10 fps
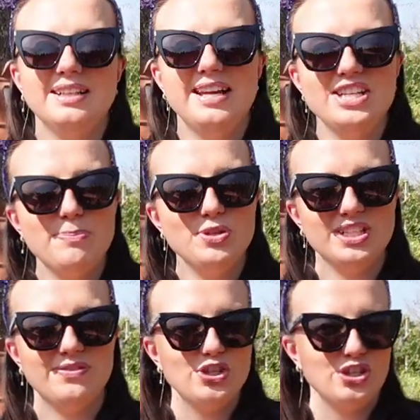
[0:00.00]
Ich habe mich ja
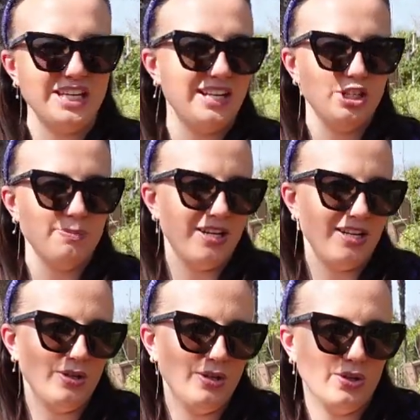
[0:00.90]
zwischenzeitlich
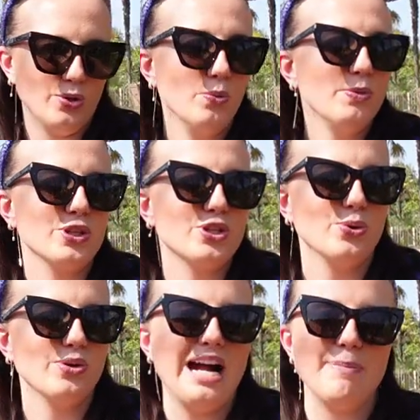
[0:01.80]
mal äh,
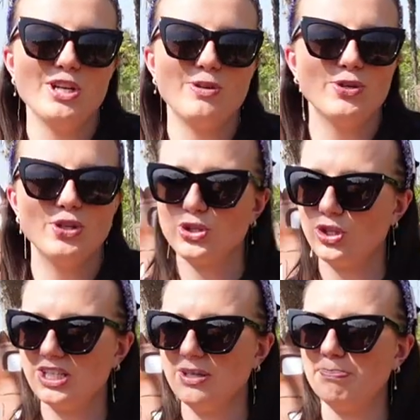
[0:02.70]
umgezogen, aber ich möchte euch
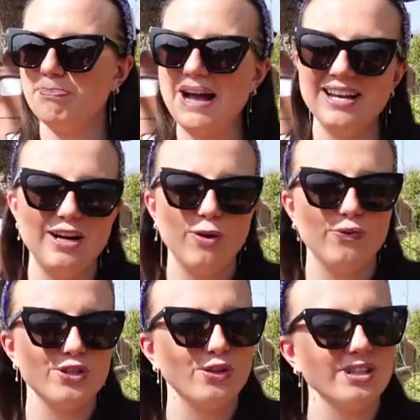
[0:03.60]
trotzdem beide
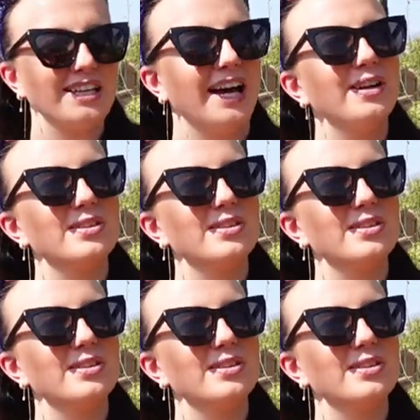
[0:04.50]
Outfits noch zeigen.